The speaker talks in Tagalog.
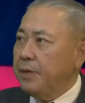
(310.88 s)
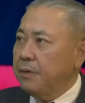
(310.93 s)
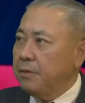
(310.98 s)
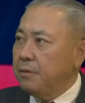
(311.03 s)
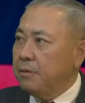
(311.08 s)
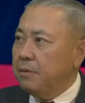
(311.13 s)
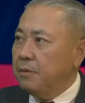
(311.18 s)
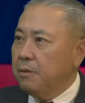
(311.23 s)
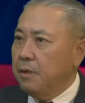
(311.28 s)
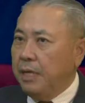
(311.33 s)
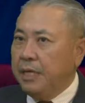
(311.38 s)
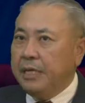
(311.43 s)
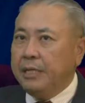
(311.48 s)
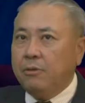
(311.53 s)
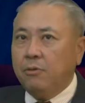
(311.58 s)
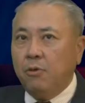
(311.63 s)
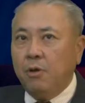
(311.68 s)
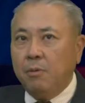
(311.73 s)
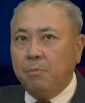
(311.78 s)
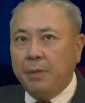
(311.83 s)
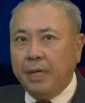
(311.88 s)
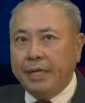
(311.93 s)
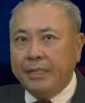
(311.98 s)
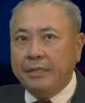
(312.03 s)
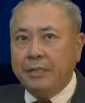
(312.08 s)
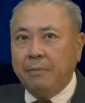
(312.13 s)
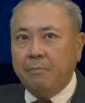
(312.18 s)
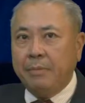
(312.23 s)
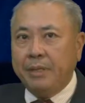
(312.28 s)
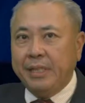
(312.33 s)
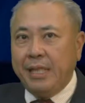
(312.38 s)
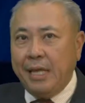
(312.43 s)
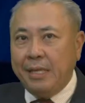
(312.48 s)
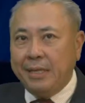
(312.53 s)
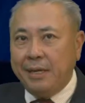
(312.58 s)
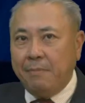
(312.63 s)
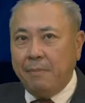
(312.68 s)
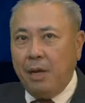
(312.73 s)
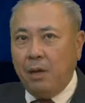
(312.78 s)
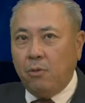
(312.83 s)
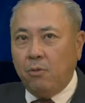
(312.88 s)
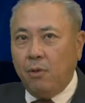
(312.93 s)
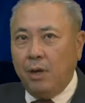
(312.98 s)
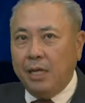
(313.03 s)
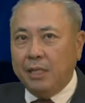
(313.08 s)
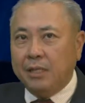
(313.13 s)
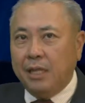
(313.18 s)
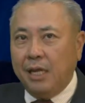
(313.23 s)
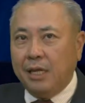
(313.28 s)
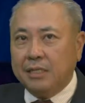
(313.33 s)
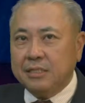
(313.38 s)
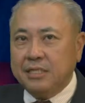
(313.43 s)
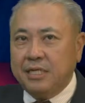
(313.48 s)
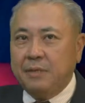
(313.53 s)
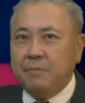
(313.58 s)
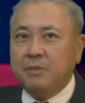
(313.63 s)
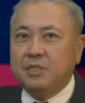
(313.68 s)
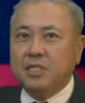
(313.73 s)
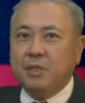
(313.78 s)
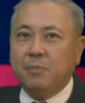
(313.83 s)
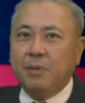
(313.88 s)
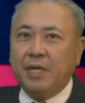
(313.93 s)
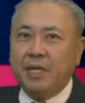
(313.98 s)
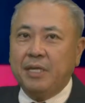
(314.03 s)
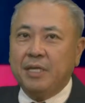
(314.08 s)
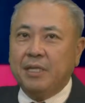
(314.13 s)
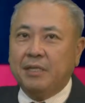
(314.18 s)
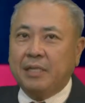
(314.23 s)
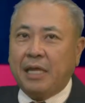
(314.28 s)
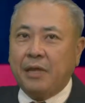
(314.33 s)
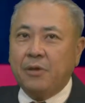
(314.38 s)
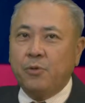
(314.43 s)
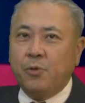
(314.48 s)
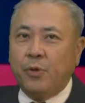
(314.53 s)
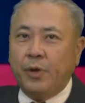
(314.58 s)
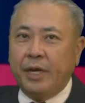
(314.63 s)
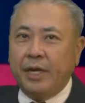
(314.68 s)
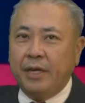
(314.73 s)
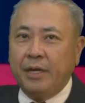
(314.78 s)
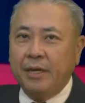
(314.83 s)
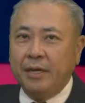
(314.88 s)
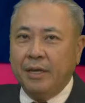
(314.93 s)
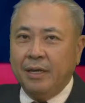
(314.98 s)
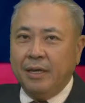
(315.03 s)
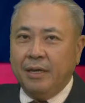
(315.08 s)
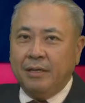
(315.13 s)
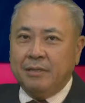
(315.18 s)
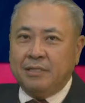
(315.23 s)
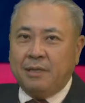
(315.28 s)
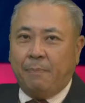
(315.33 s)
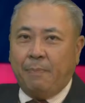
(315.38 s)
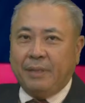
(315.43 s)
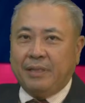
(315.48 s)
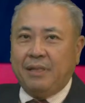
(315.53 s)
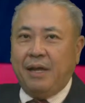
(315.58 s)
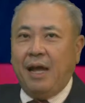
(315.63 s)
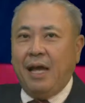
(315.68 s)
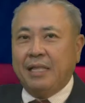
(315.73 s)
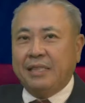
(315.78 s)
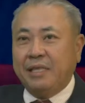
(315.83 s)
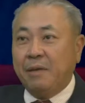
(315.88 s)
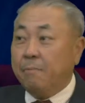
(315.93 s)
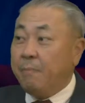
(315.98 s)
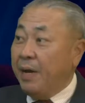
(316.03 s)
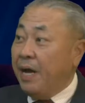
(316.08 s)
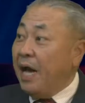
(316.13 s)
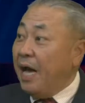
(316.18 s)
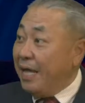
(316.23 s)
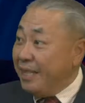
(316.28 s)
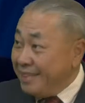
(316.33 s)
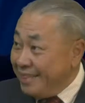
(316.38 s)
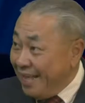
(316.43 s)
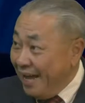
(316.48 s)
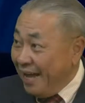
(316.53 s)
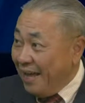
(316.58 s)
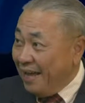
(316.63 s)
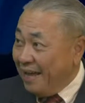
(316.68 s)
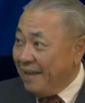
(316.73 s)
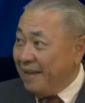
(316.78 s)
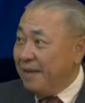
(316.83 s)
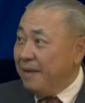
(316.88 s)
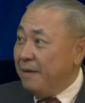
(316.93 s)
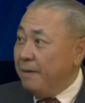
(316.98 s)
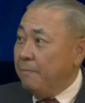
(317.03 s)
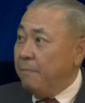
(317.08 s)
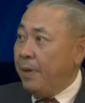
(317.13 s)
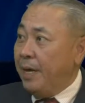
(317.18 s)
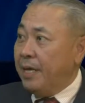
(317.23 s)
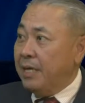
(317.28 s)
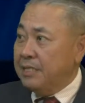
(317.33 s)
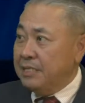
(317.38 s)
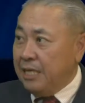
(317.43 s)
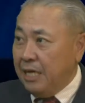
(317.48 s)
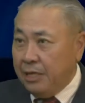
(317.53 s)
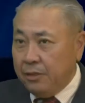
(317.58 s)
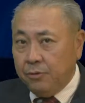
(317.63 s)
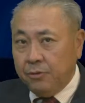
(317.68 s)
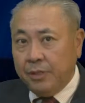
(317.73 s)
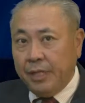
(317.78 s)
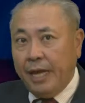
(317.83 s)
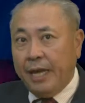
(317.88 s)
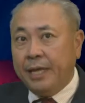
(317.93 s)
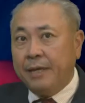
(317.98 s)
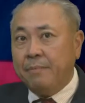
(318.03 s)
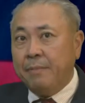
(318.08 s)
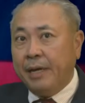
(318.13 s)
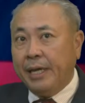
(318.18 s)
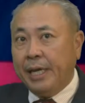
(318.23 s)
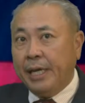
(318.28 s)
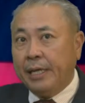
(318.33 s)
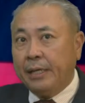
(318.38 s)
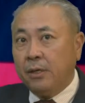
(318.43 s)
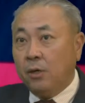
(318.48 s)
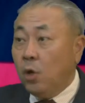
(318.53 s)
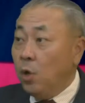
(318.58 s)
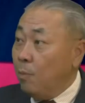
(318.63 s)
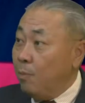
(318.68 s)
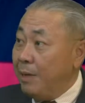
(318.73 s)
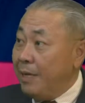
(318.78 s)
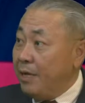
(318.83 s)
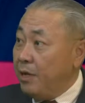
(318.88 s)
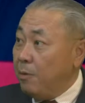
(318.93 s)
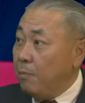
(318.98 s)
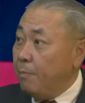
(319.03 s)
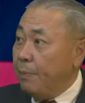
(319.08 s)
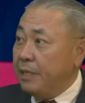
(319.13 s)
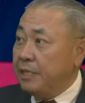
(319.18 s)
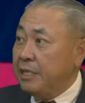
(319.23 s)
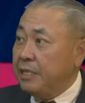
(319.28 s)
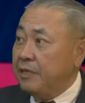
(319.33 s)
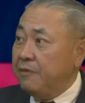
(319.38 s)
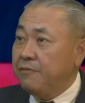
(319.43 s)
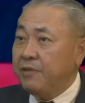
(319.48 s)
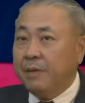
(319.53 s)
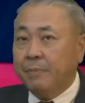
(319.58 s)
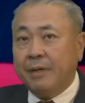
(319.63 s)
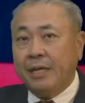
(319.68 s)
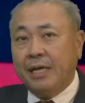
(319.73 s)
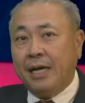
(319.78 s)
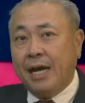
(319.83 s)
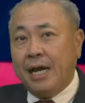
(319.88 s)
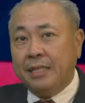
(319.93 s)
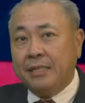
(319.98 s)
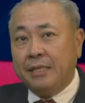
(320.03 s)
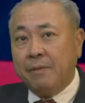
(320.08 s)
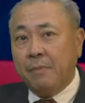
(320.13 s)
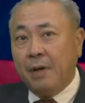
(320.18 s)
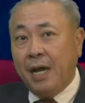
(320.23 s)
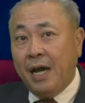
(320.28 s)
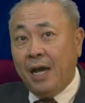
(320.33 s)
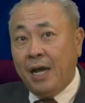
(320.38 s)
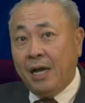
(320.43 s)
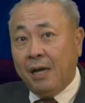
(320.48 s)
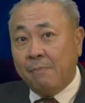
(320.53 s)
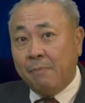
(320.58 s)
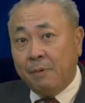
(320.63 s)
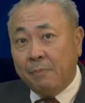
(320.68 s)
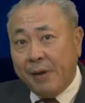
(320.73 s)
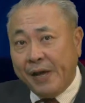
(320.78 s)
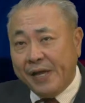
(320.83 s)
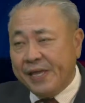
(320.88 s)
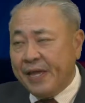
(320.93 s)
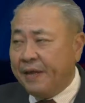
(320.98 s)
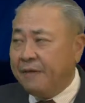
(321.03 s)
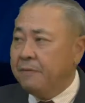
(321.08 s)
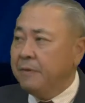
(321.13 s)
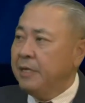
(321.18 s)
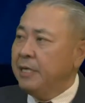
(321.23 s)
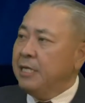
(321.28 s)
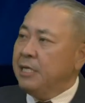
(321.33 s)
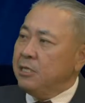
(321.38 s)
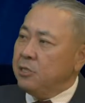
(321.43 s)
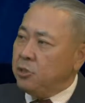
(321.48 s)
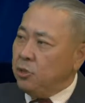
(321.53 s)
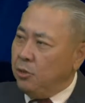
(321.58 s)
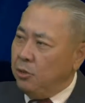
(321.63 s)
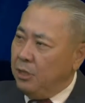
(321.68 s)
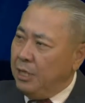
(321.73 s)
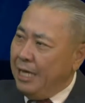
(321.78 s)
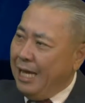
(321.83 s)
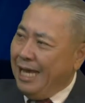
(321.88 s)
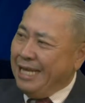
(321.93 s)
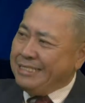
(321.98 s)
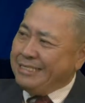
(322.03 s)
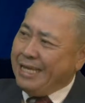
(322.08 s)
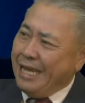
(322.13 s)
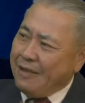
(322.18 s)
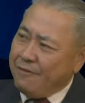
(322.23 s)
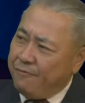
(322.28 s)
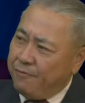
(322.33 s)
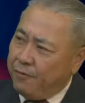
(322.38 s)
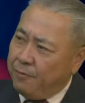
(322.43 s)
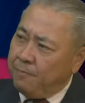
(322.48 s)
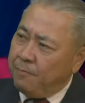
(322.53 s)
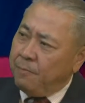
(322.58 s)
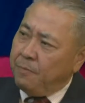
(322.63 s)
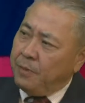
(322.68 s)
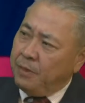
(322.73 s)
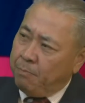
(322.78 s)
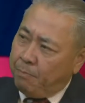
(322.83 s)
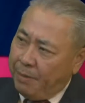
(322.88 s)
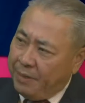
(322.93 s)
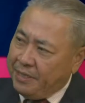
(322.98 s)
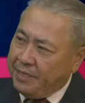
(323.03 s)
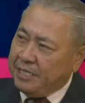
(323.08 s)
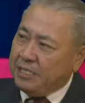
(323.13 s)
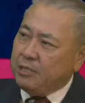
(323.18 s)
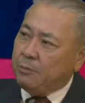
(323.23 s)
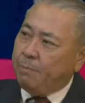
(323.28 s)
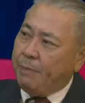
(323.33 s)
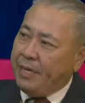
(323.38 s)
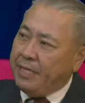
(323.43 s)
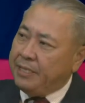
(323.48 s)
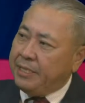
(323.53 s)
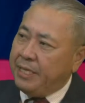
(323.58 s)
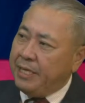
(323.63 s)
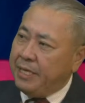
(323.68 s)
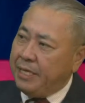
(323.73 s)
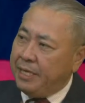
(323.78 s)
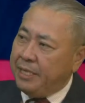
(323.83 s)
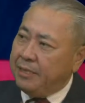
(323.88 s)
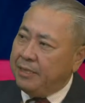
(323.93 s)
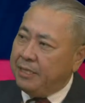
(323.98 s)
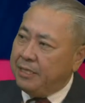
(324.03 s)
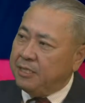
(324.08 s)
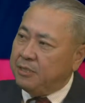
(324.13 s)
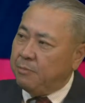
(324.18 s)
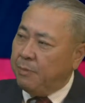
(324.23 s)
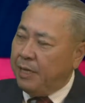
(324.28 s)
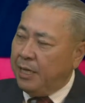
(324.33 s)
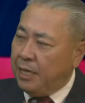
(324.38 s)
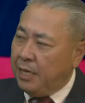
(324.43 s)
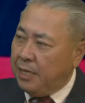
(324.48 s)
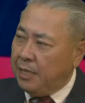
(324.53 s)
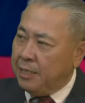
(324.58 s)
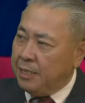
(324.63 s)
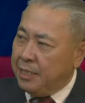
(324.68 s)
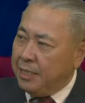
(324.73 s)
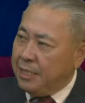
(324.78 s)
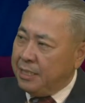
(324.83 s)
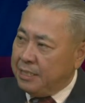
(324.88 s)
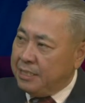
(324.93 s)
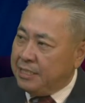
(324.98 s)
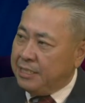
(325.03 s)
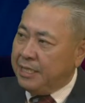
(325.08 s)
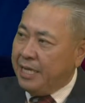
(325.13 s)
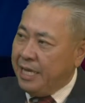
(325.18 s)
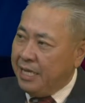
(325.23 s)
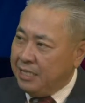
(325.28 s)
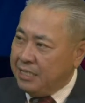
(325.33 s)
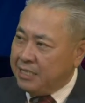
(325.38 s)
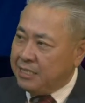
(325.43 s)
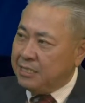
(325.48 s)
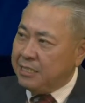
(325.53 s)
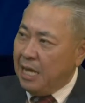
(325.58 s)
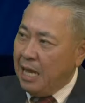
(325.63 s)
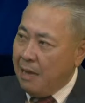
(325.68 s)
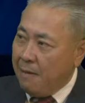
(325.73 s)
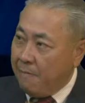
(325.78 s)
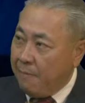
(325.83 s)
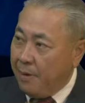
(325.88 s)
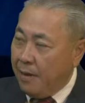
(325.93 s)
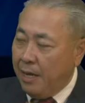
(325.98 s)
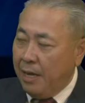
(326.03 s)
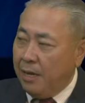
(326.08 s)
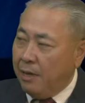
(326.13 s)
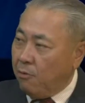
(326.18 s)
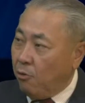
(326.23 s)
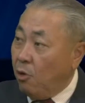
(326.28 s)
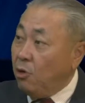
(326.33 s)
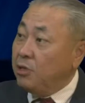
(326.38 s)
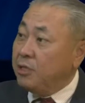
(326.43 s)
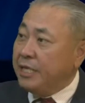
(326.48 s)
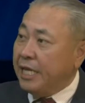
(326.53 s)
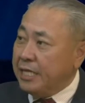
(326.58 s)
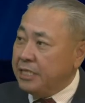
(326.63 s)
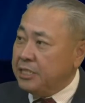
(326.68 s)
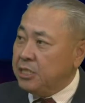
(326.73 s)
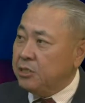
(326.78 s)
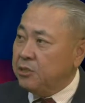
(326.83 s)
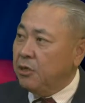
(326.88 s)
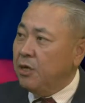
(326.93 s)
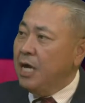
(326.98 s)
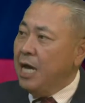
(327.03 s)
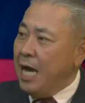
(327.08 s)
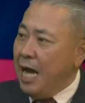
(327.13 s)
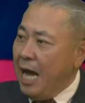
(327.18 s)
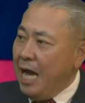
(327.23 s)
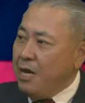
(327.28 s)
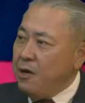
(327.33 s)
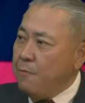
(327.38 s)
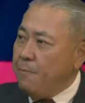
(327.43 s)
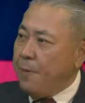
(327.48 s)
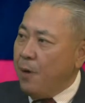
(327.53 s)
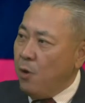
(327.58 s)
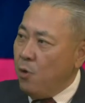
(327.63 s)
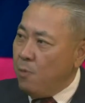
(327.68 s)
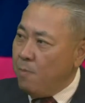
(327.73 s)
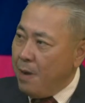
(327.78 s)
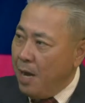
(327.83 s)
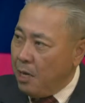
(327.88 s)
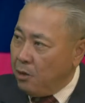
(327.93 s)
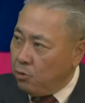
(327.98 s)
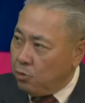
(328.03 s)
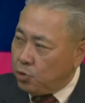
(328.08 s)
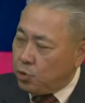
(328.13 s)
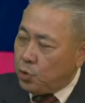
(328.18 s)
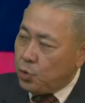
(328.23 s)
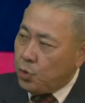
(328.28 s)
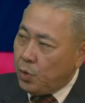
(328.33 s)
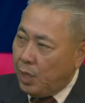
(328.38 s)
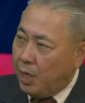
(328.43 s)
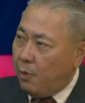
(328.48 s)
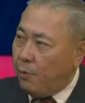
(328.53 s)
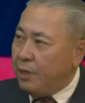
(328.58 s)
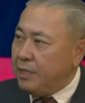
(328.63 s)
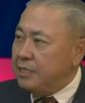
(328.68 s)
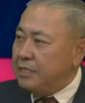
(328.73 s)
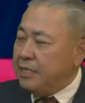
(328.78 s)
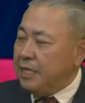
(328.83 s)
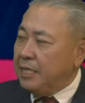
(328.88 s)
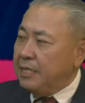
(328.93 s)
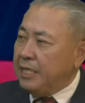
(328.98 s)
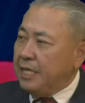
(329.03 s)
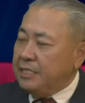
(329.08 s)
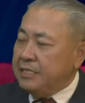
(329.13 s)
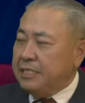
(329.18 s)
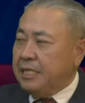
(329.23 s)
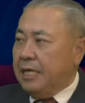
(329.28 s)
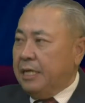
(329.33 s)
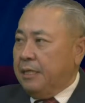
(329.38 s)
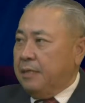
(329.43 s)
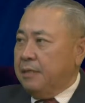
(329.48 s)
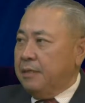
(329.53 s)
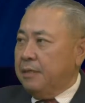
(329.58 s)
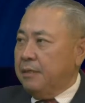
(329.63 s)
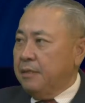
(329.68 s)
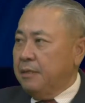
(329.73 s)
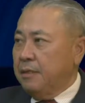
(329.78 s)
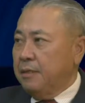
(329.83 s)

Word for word: good. Ayan ho ang magandang medalyang makuha dahil kasi ibig sabihin niyan, tayo ho ay sapat ang ating paghahanda Opo. para sa ganun ay maging globally competitive Opo. naman ang ating mga kababayan. So, aside from participating in these mga skills uh, uh, contest, no, ano pa ho ba ang gusto niyong gawin sa TESTA? Ang